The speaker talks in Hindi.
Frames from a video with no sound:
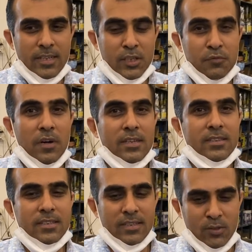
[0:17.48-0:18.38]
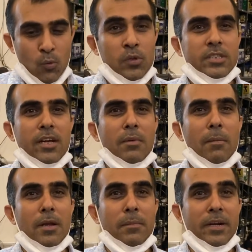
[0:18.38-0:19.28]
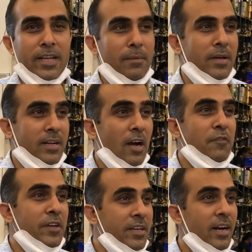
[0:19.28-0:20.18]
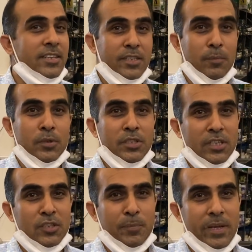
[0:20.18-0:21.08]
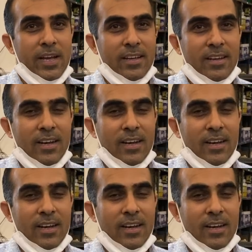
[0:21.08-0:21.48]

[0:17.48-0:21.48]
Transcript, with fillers: इस वक्त टूल्स के मामले में इंडिया में काफ़ी अच्छी पोजीशंस पे है